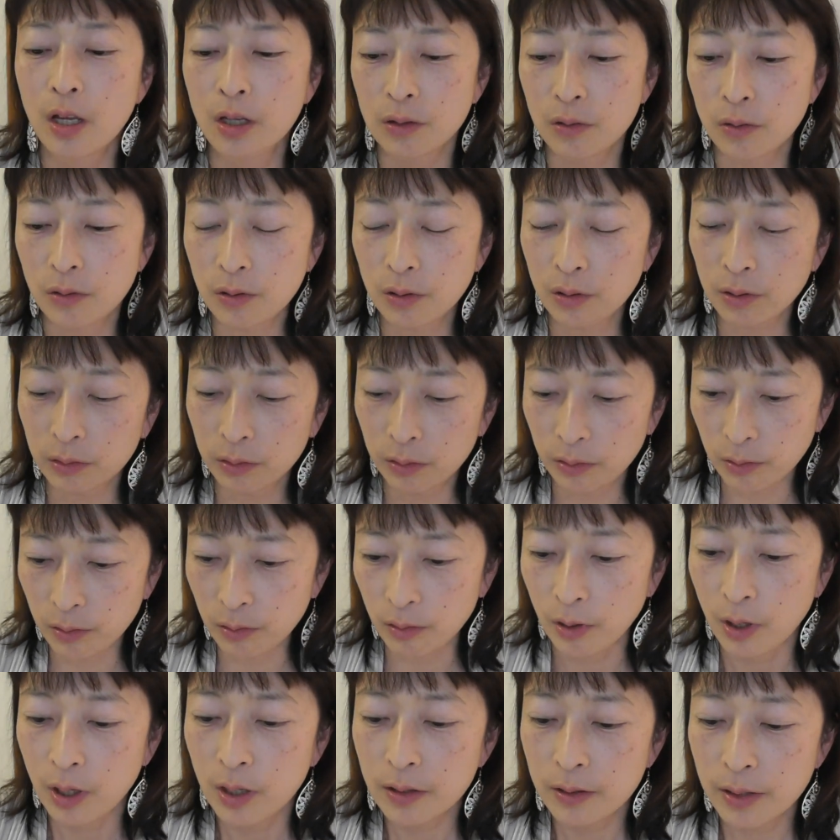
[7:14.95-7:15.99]
そうする
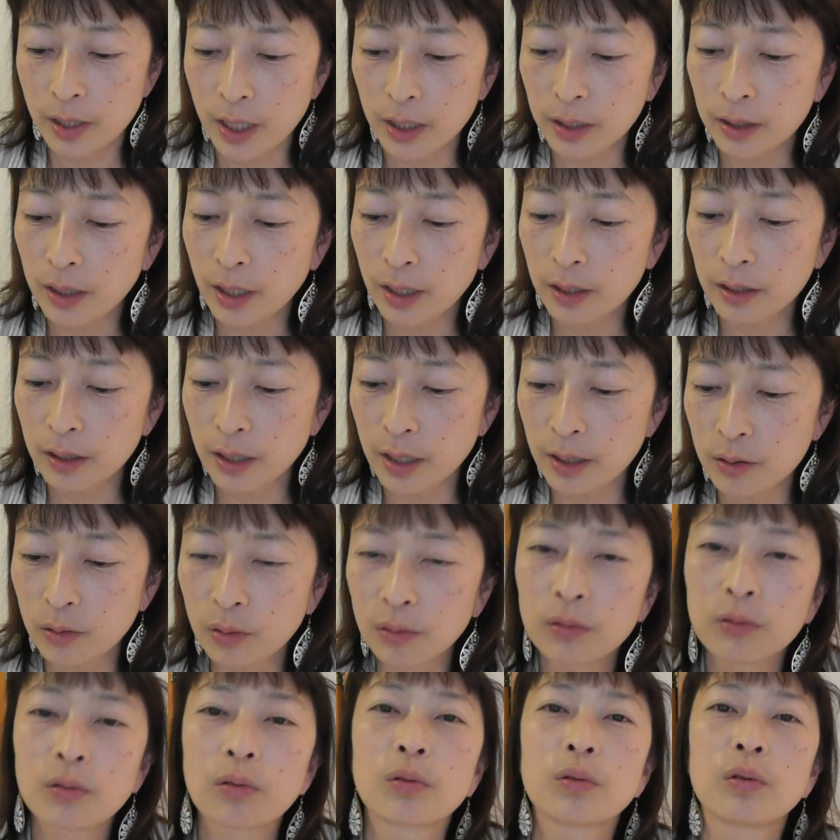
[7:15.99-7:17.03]
と最短で
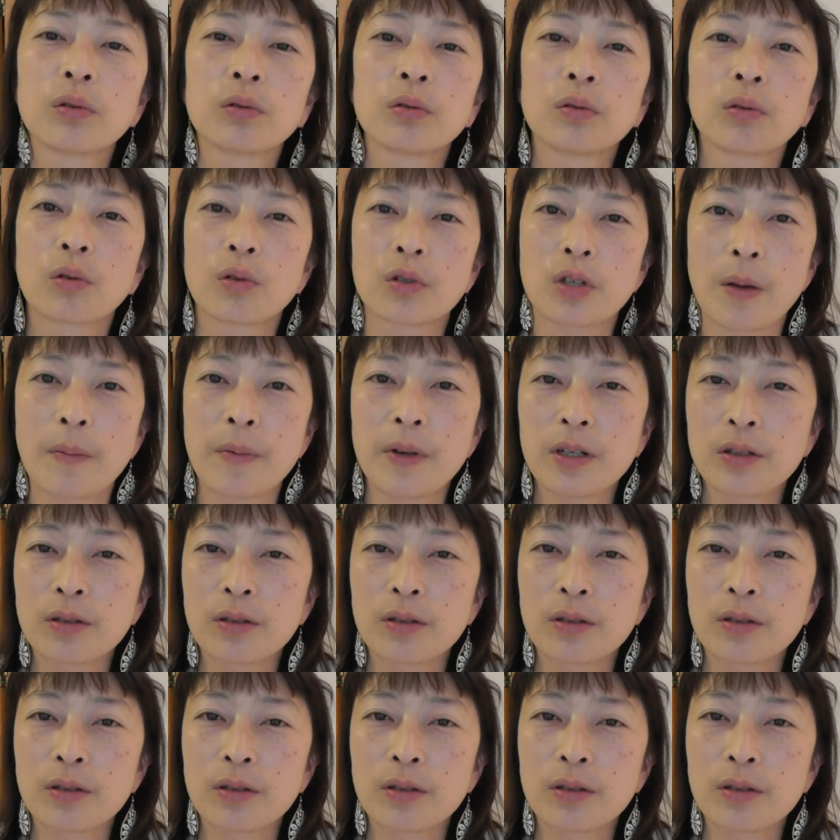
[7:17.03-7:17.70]
どんどこどんどこ喋